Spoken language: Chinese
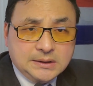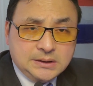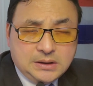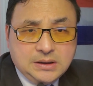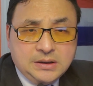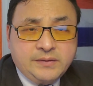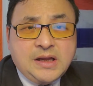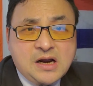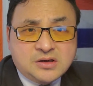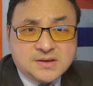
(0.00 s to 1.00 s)
呃，因为
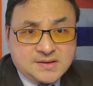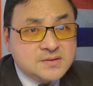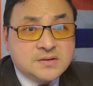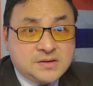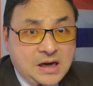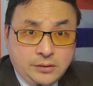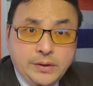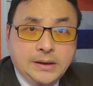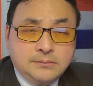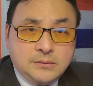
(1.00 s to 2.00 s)
他是政治上
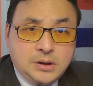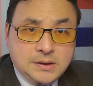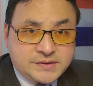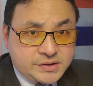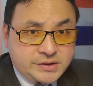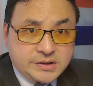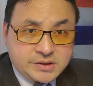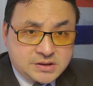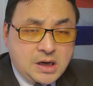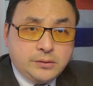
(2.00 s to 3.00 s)
院，呃，政协
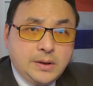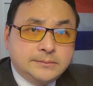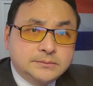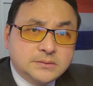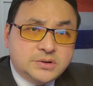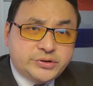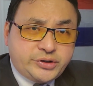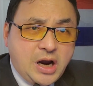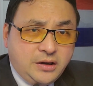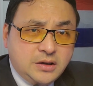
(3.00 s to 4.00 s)
是上院。
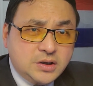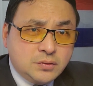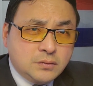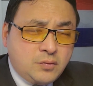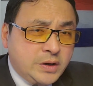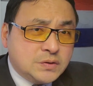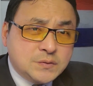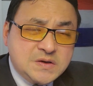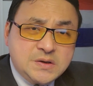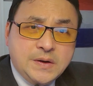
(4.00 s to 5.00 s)
他的一种贵
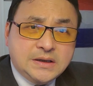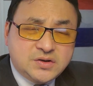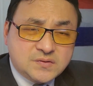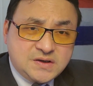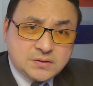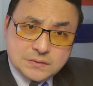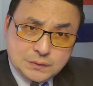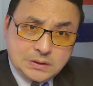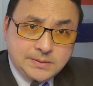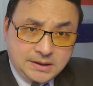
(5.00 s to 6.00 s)
族意愿，就这种
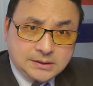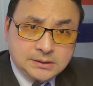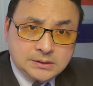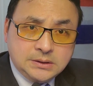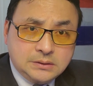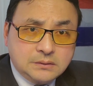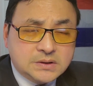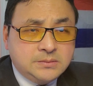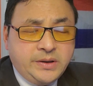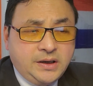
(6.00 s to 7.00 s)
水平，我
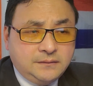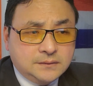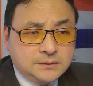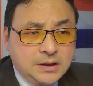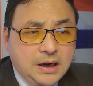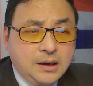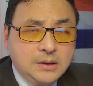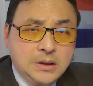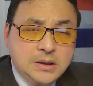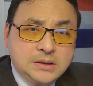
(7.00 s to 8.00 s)
真的佩服啊。
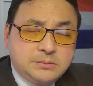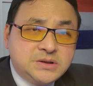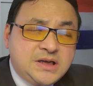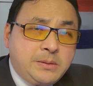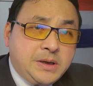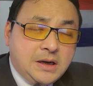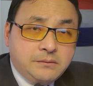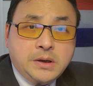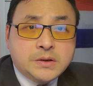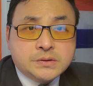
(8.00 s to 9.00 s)
那么下面两
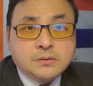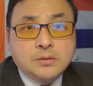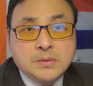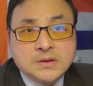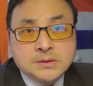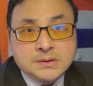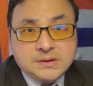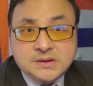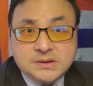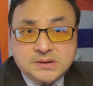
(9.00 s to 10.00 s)
位呢，就是我们
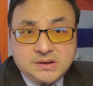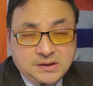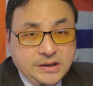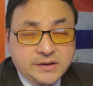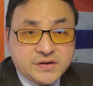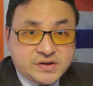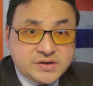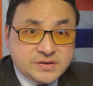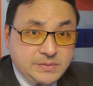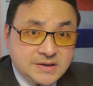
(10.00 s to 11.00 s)
今年的政
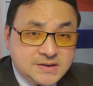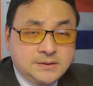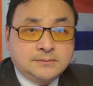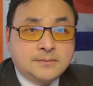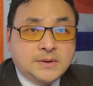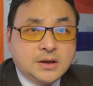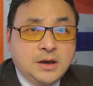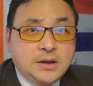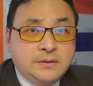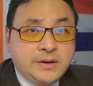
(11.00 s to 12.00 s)
治明星
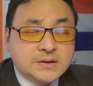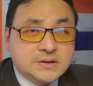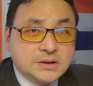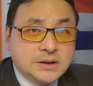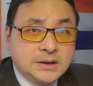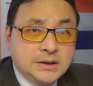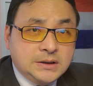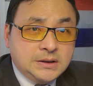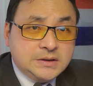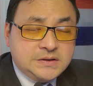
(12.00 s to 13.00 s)
啊，一位是
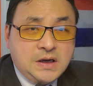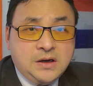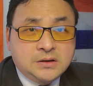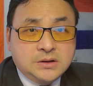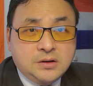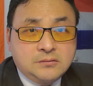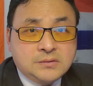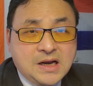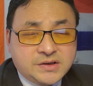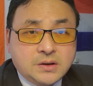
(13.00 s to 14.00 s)
香港的武
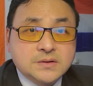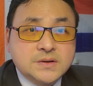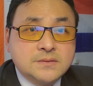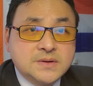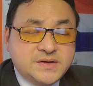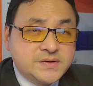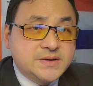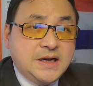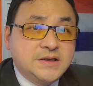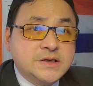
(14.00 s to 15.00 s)
打小生甄子
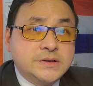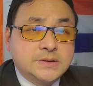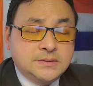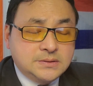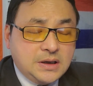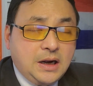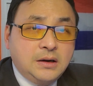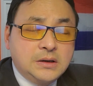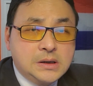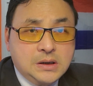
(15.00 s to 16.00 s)
丹先生
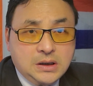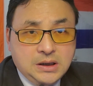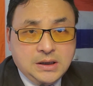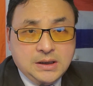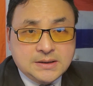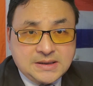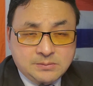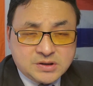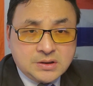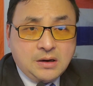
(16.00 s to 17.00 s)
啊，嗯，咱
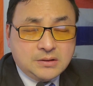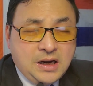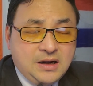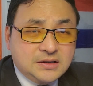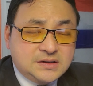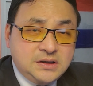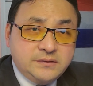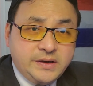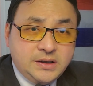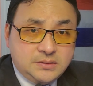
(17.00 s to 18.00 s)
们知道他是因
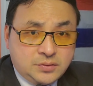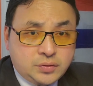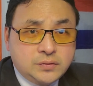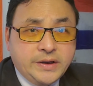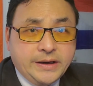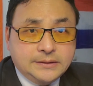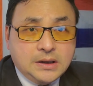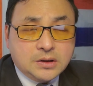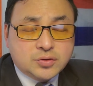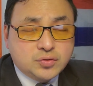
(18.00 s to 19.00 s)
为出演
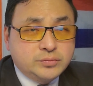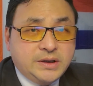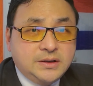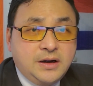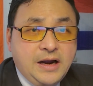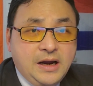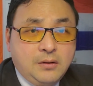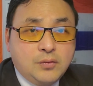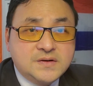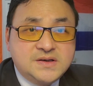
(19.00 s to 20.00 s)
的著名的爱
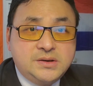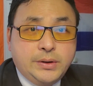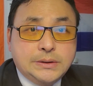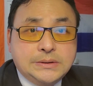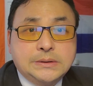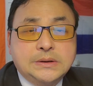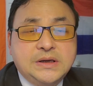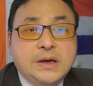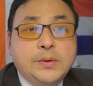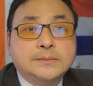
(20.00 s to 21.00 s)
国鸡血剧《
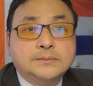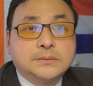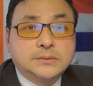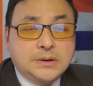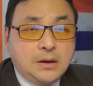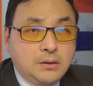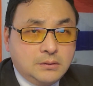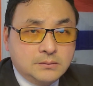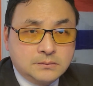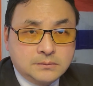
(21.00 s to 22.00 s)
叶问》，然
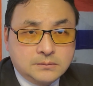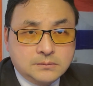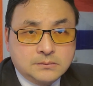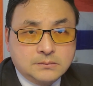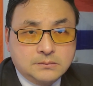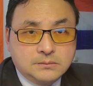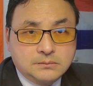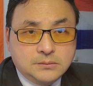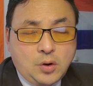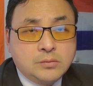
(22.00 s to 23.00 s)

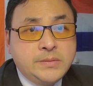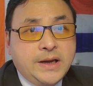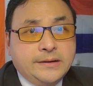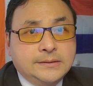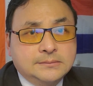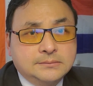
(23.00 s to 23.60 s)
后《红遍